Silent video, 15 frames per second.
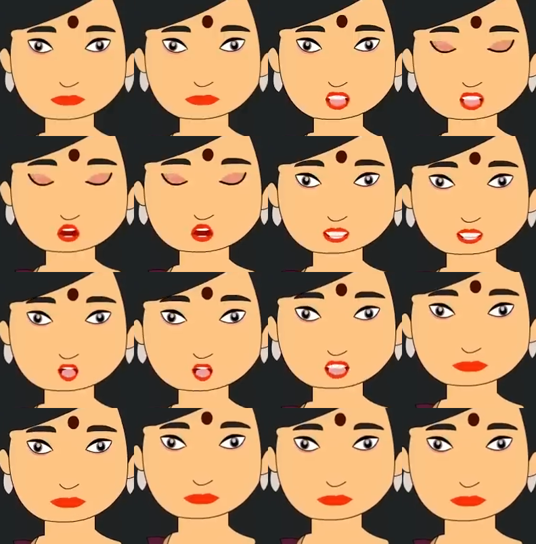কি হচ্ছে
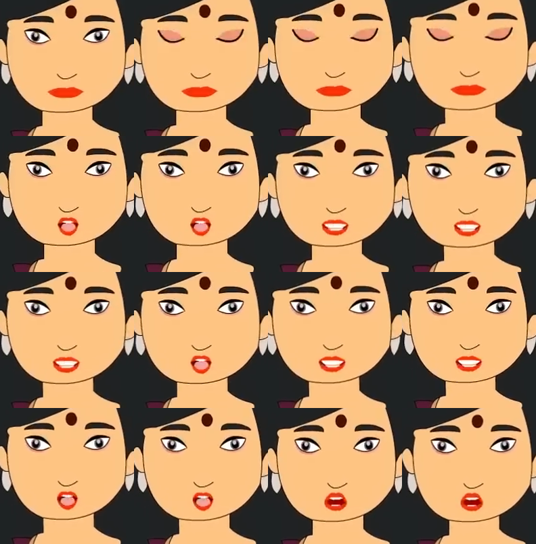আর্থার
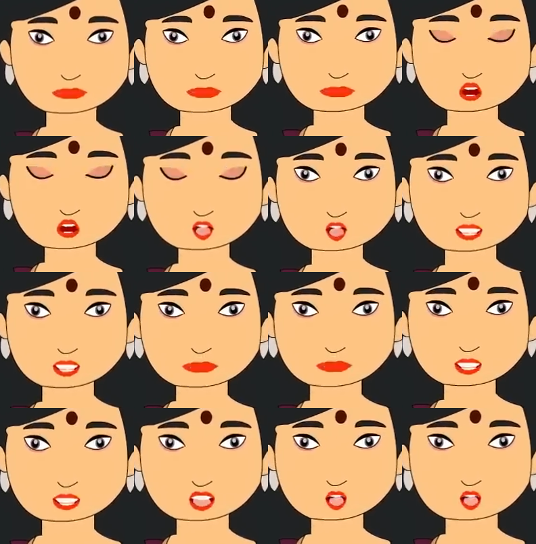বাড়িটা নরককুণ্ড করে
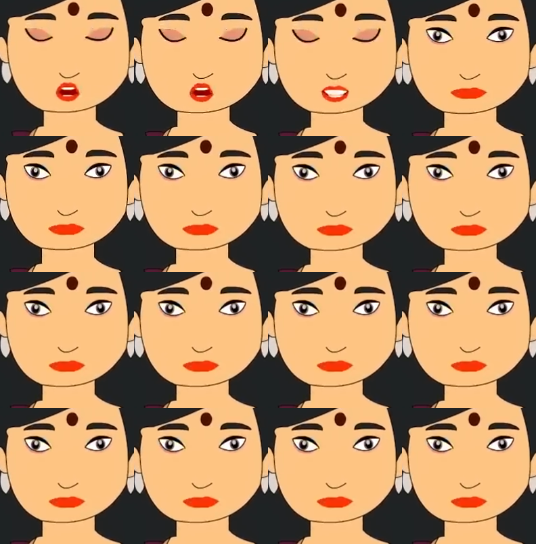তুলেছ যে